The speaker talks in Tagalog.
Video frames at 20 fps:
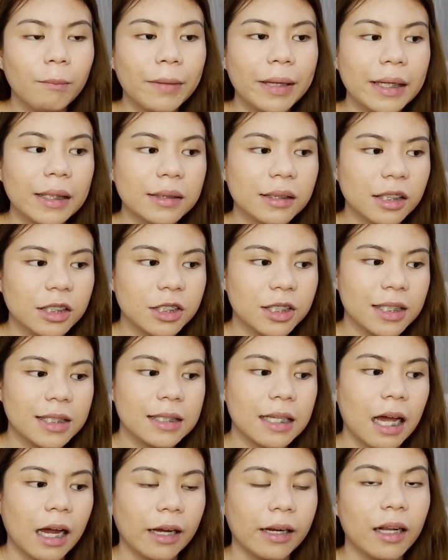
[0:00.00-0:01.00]
May
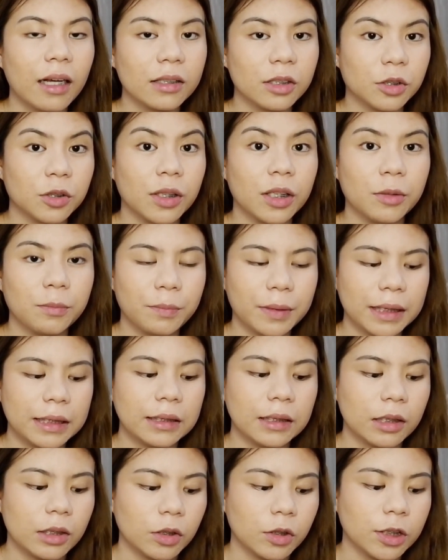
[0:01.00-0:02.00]
nagsuggest sa akin, actually,
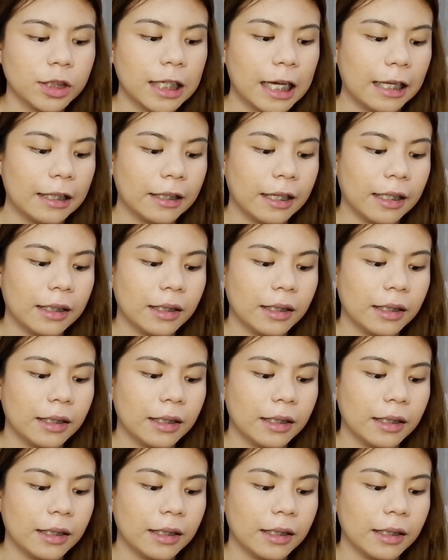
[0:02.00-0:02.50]
pinsan ko si ate.